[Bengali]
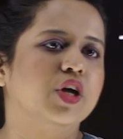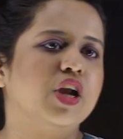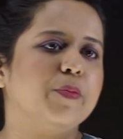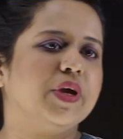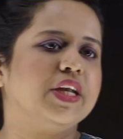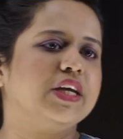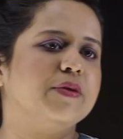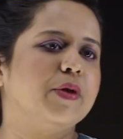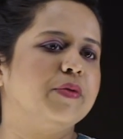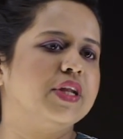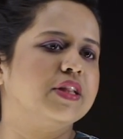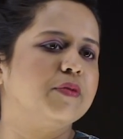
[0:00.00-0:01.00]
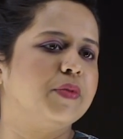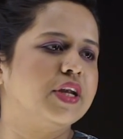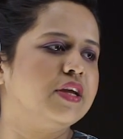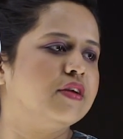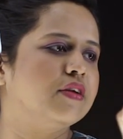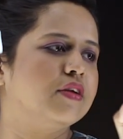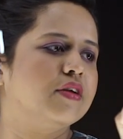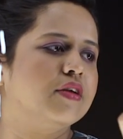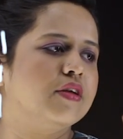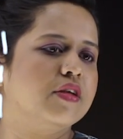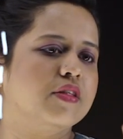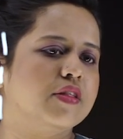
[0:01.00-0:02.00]
তাহলে আমরা এটা কিভাবে লিখতে পারি
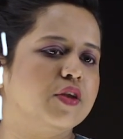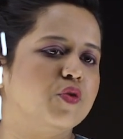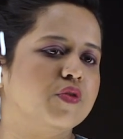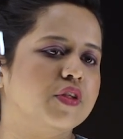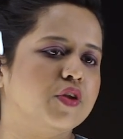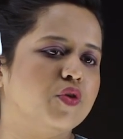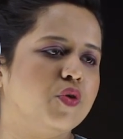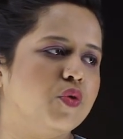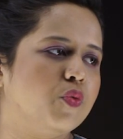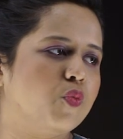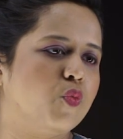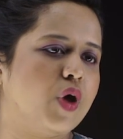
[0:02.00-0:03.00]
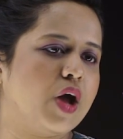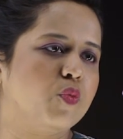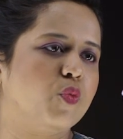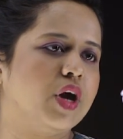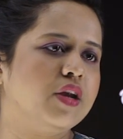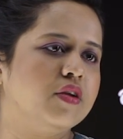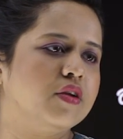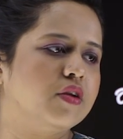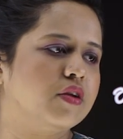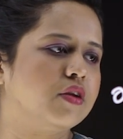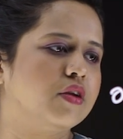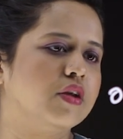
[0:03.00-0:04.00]
জিরো জিরো ওয়ান ওয়ান
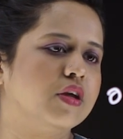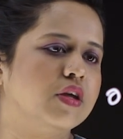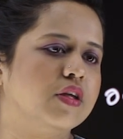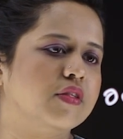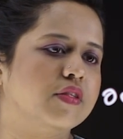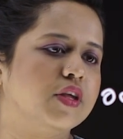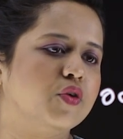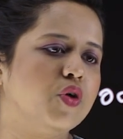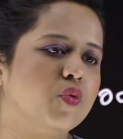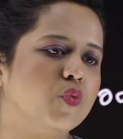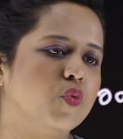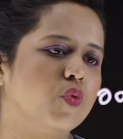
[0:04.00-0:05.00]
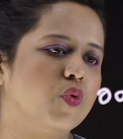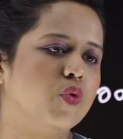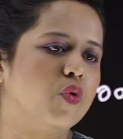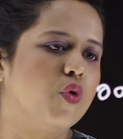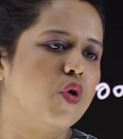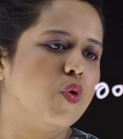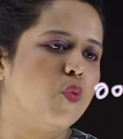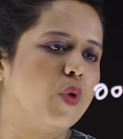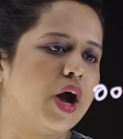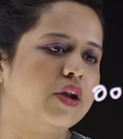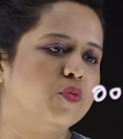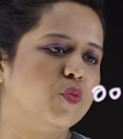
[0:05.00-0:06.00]
জিরো
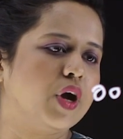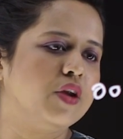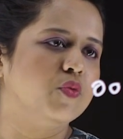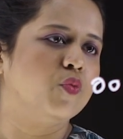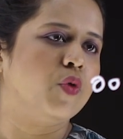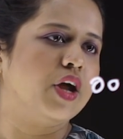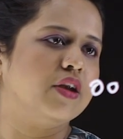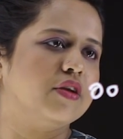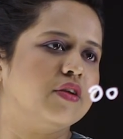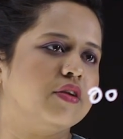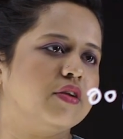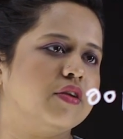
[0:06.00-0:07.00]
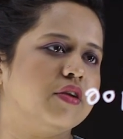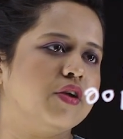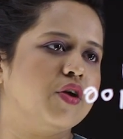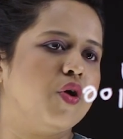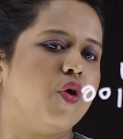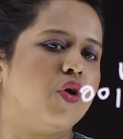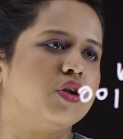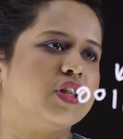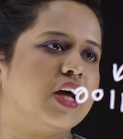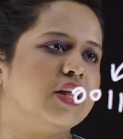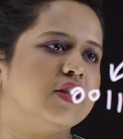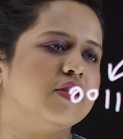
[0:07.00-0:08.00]
ওয়ান ওয়ান ওয়ান
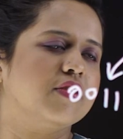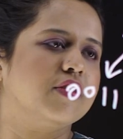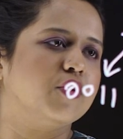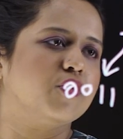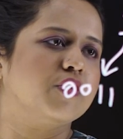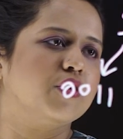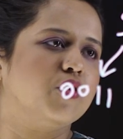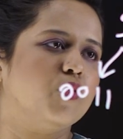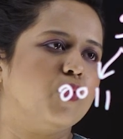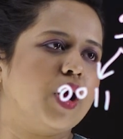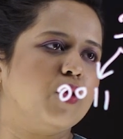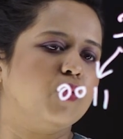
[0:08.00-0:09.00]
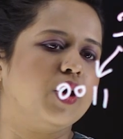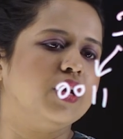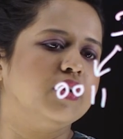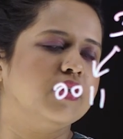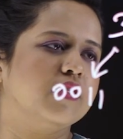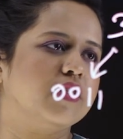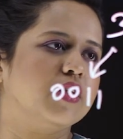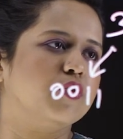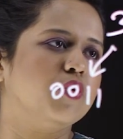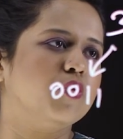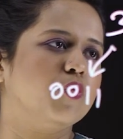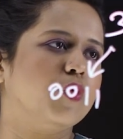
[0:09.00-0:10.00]
অর্থাৎ জিরো জিরো ওয়ান ওয়ান
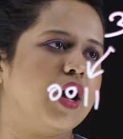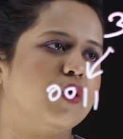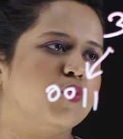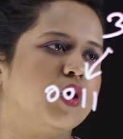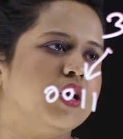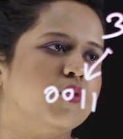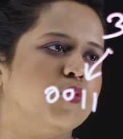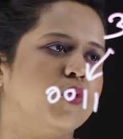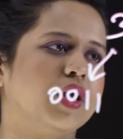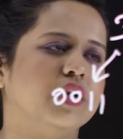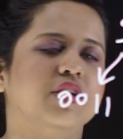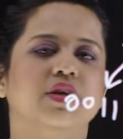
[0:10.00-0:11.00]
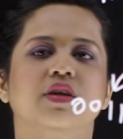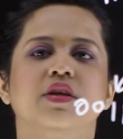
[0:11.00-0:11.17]
জিরো ওয়ান ওয়ান ওয়ান